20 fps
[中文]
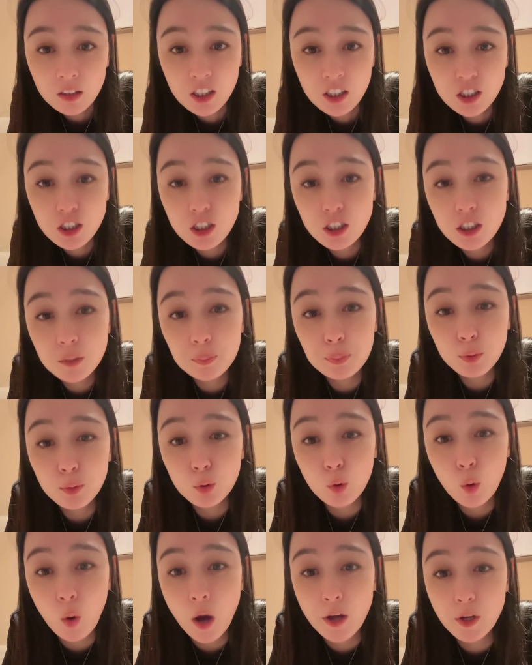你试试不
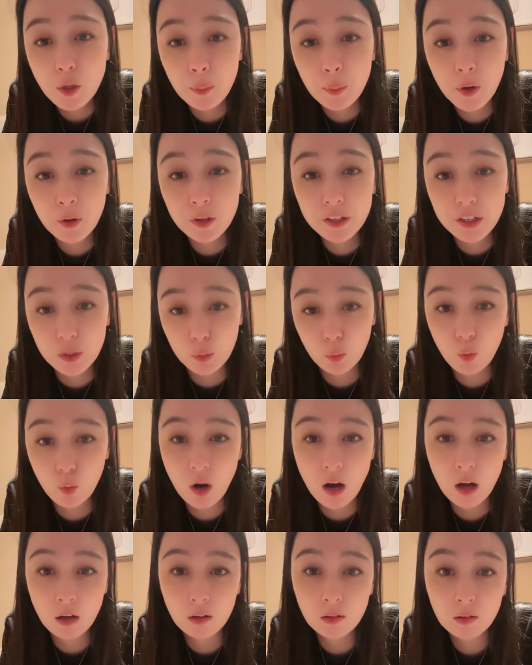说话有没有礼物
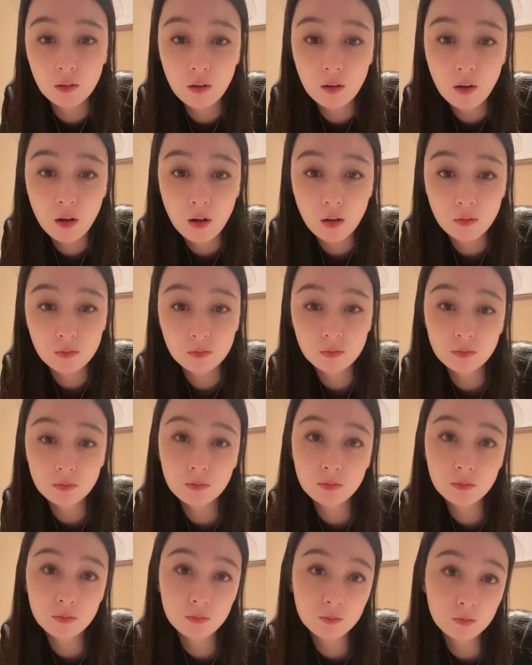啊？
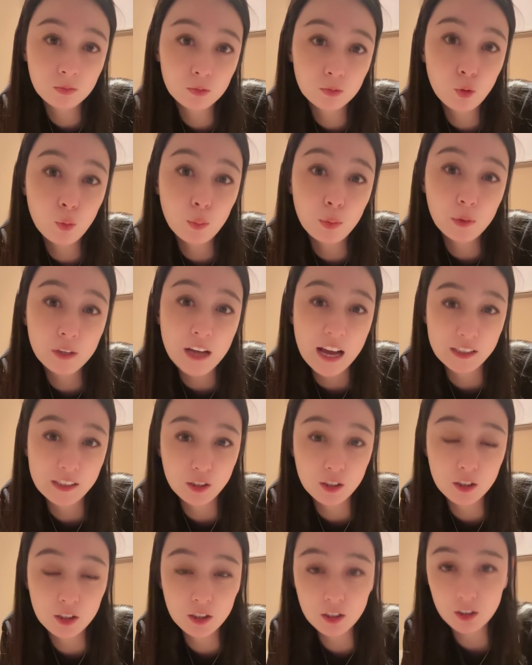嗯，我不敢
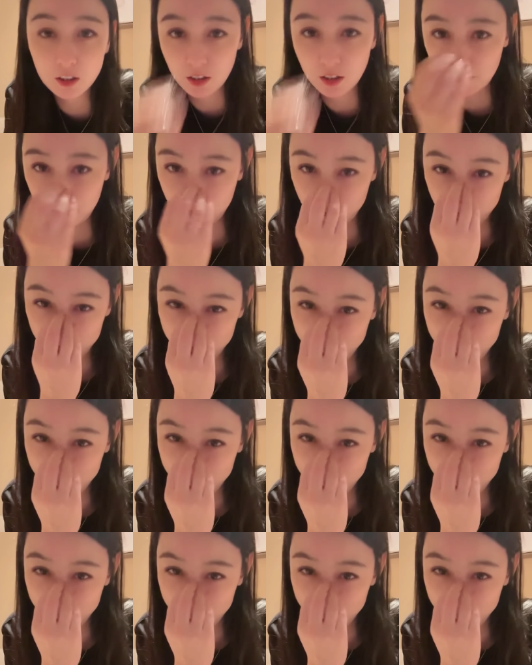试，